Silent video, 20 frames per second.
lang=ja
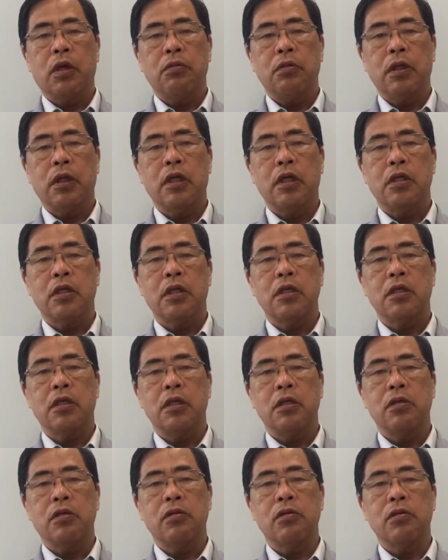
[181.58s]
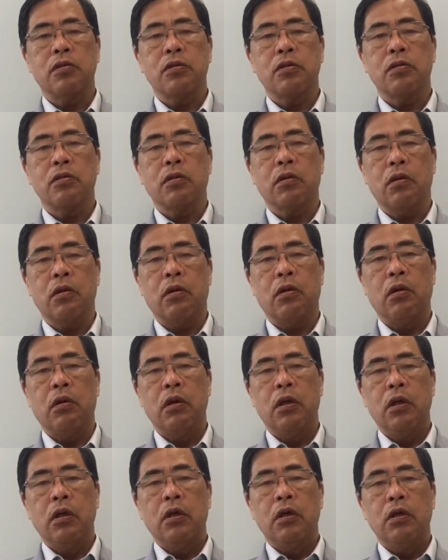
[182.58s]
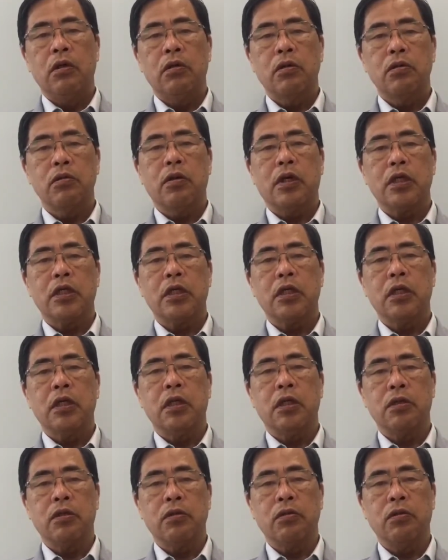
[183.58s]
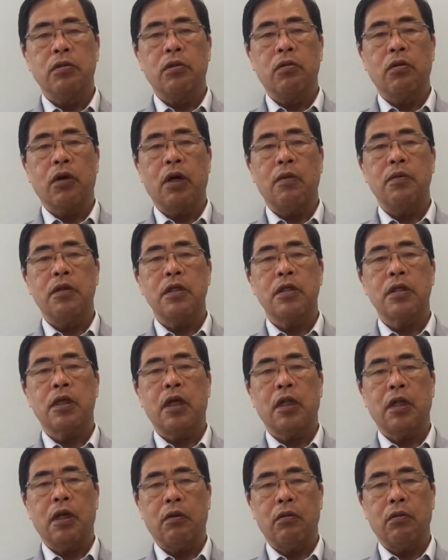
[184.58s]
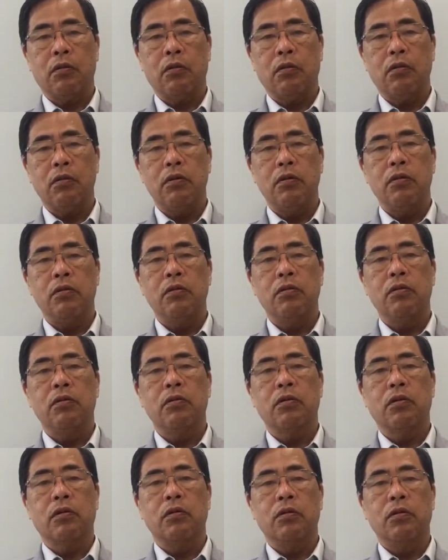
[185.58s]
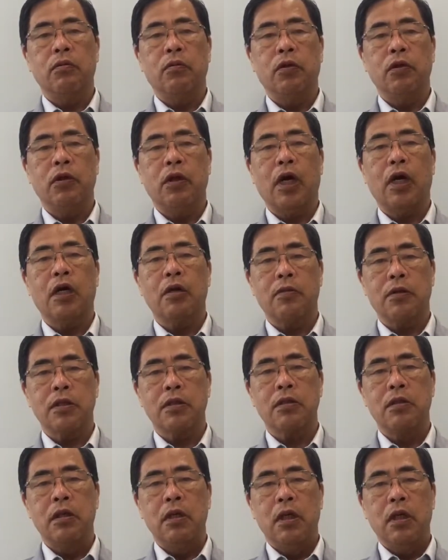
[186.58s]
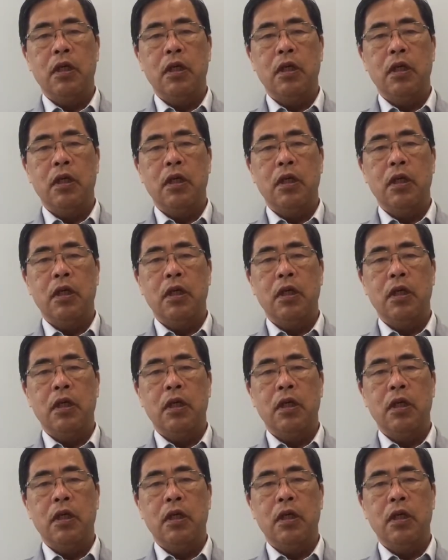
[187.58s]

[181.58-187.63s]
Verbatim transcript: が増え、経済成長すると、一つは資源や食料の壁に突き当たるという問題があります。